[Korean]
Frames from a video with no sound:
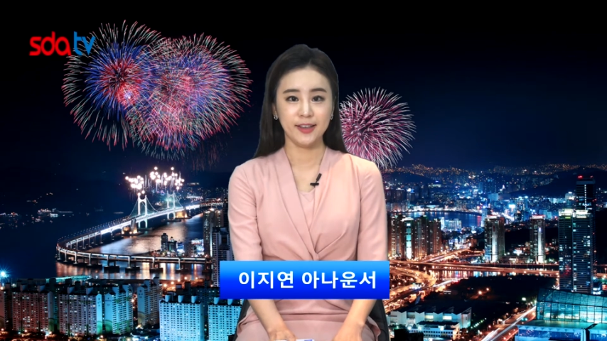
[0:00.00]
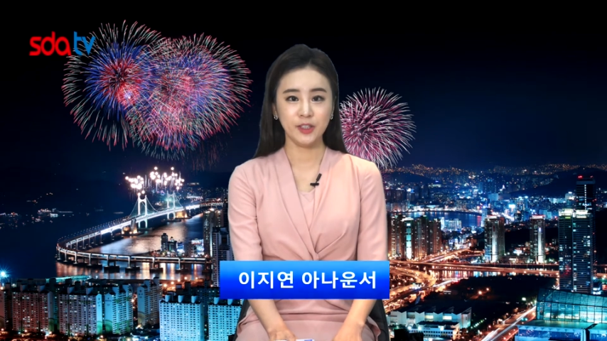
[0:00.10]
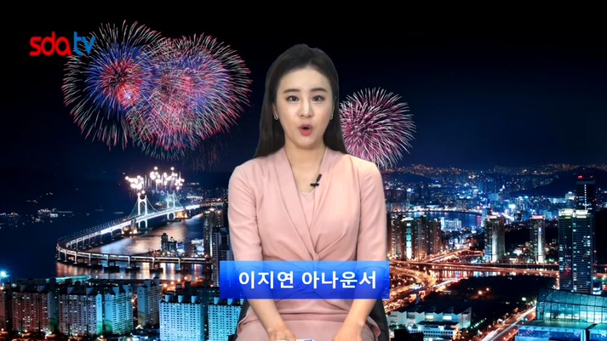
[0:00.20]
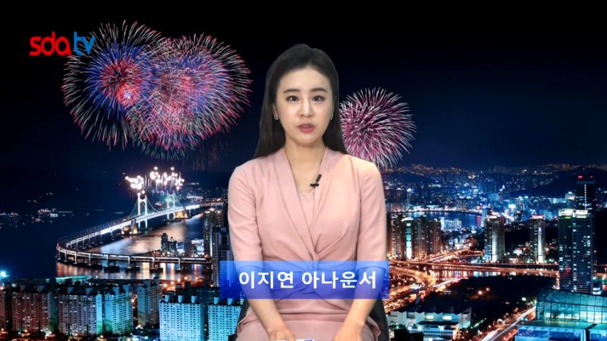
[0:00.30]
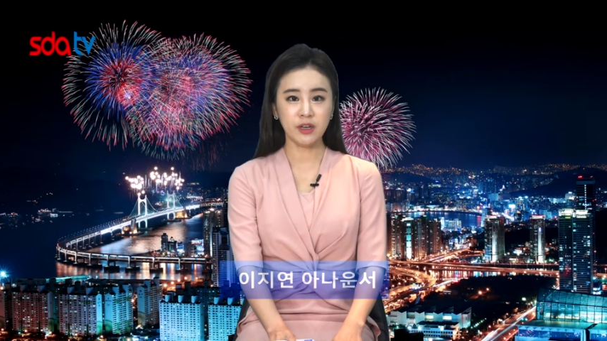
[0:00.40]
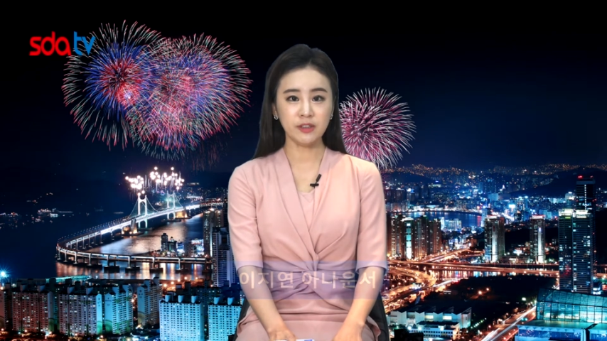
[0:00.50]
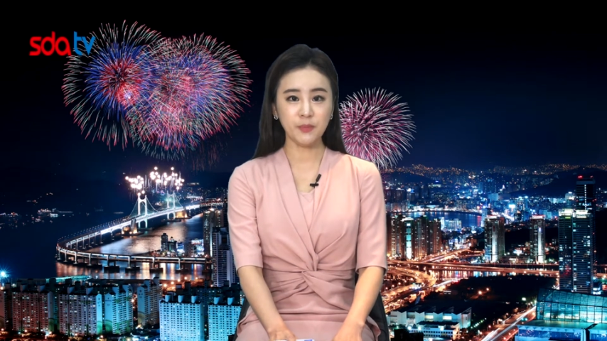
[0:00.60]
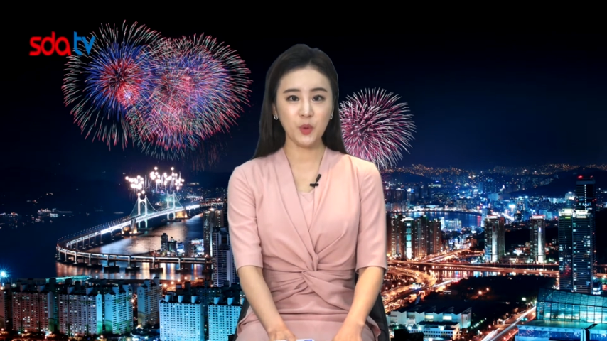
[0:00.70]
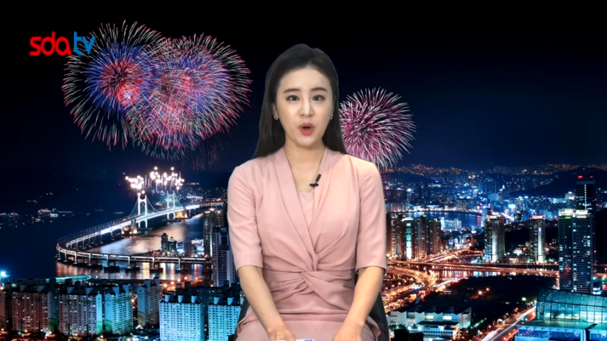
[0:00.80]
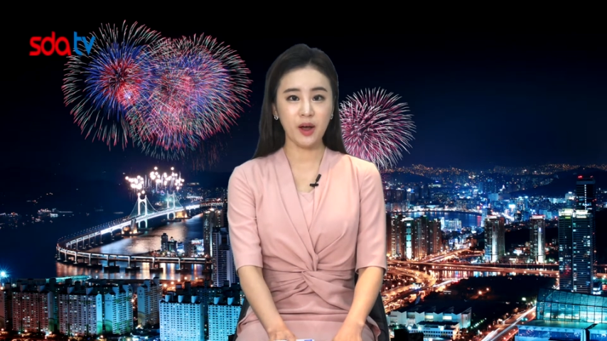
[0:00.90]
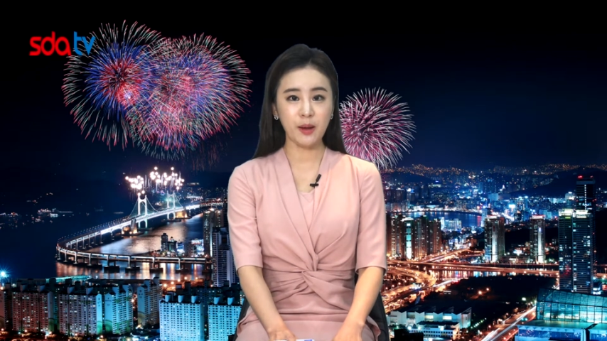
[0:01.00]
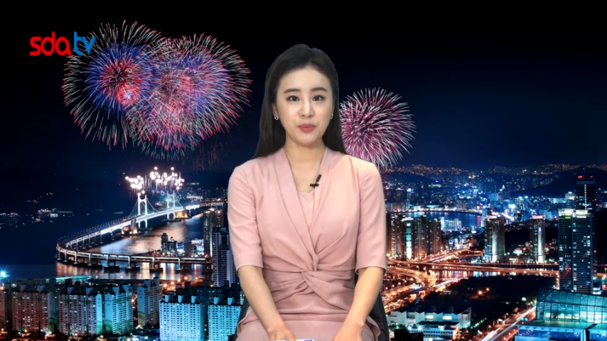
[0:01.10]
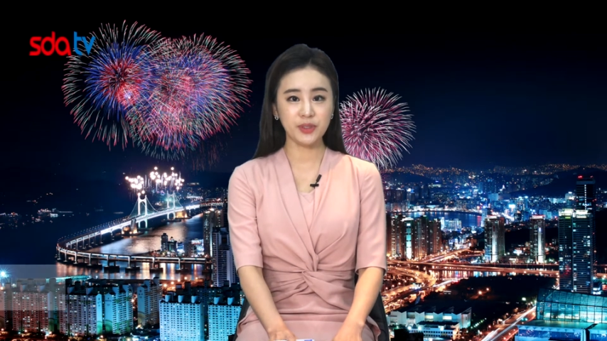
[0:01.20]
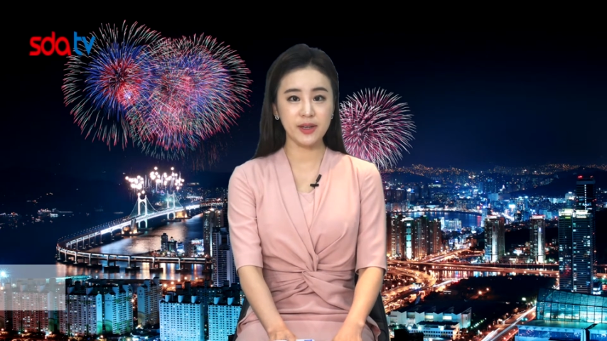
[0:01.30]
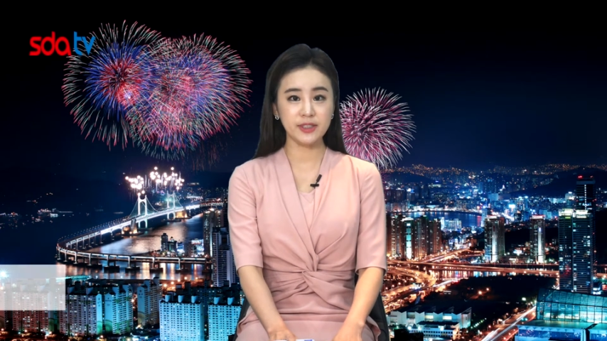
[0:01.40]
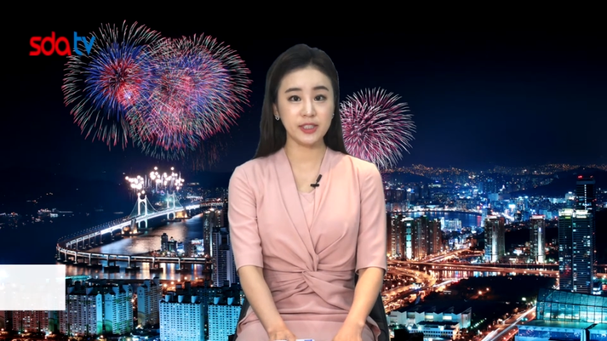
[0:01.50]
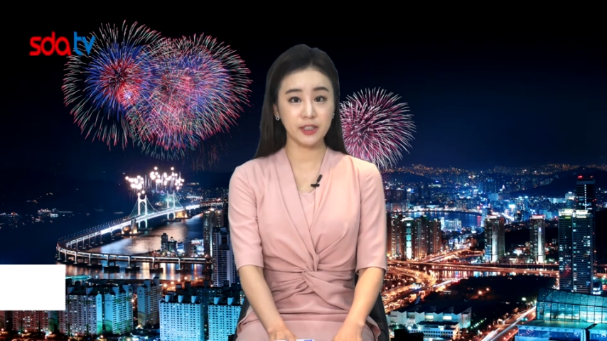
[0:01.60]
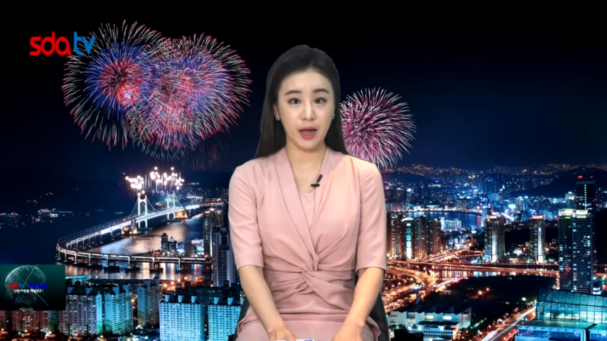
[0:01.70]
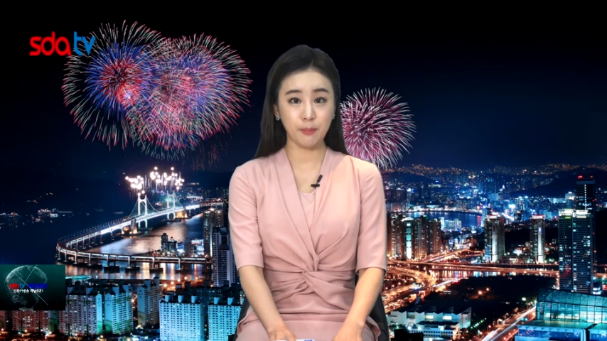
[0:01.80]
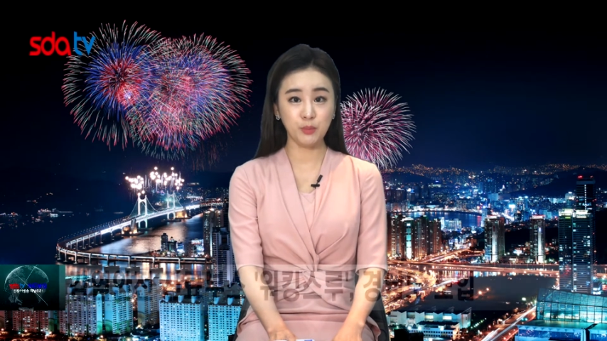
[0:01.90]
경상남도가 부산시
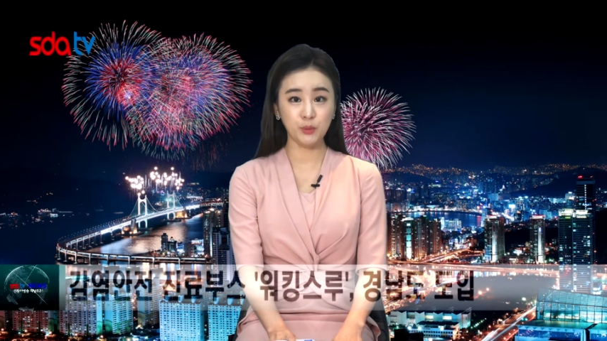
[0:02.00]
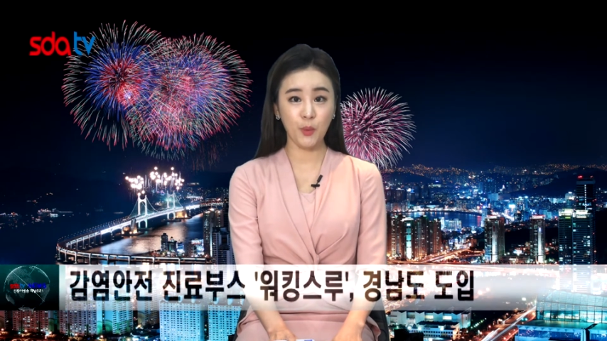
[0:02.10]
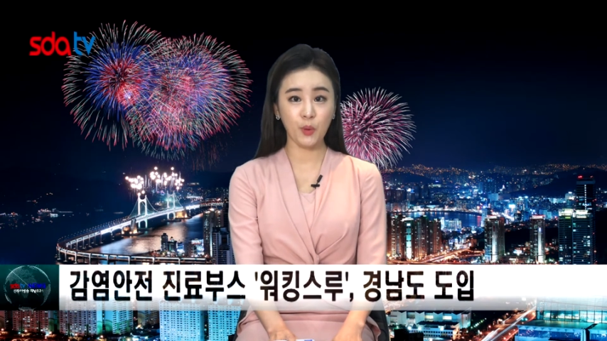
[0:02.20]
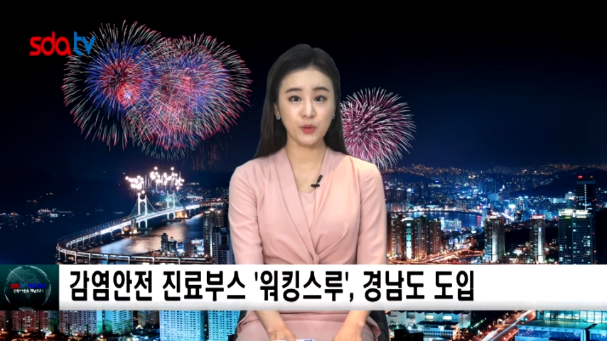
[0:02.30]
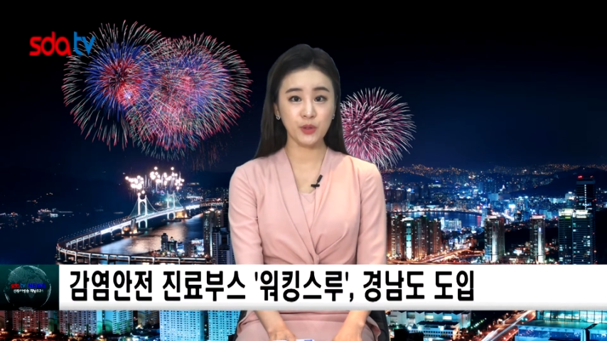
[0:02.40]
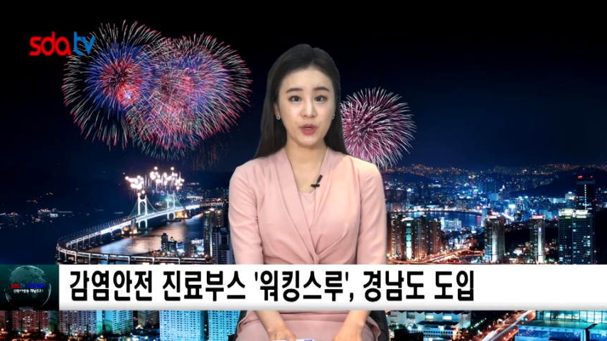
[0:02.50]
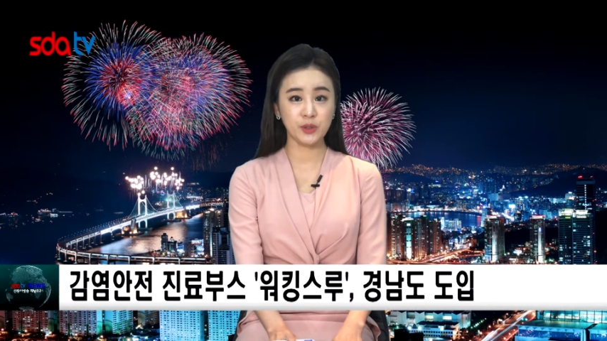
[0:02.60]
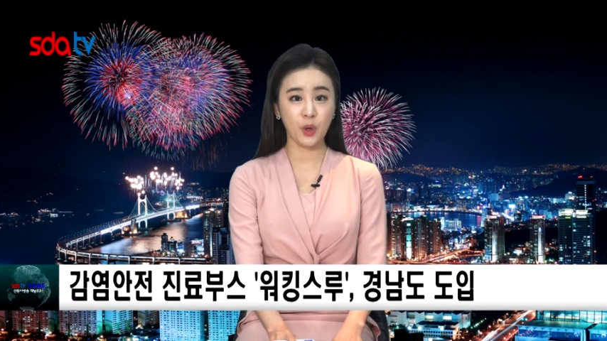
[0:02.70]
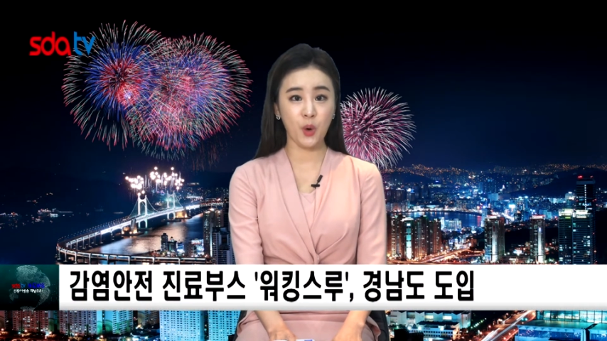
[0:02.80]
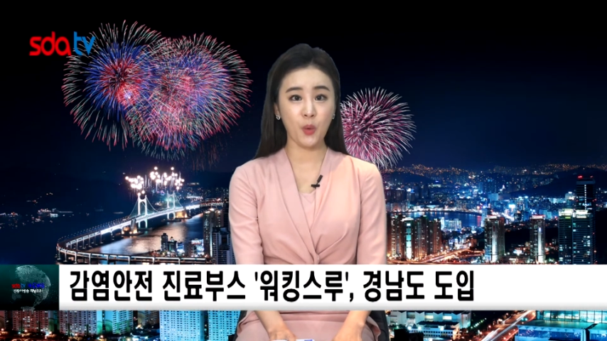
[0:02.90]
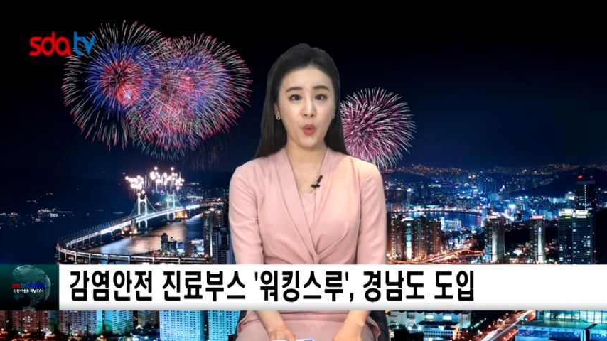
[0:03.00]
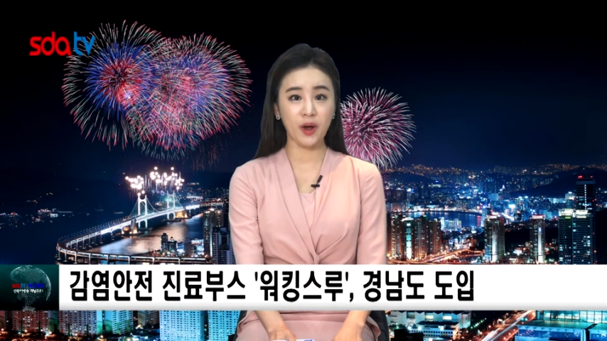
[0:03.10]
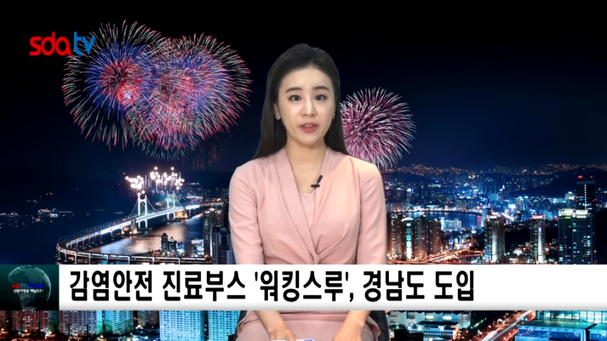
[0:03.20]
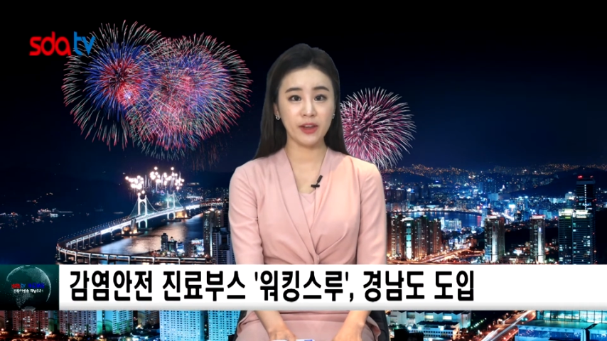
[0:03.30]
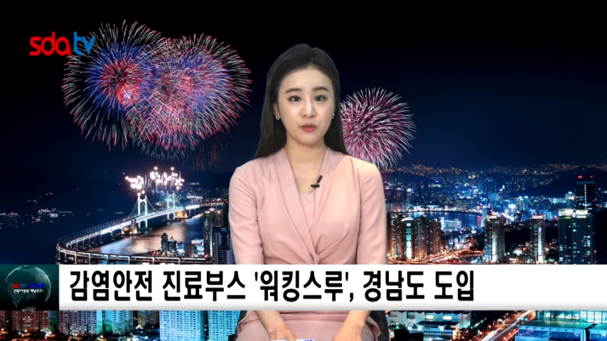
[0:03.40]
남부보건소에서 고안에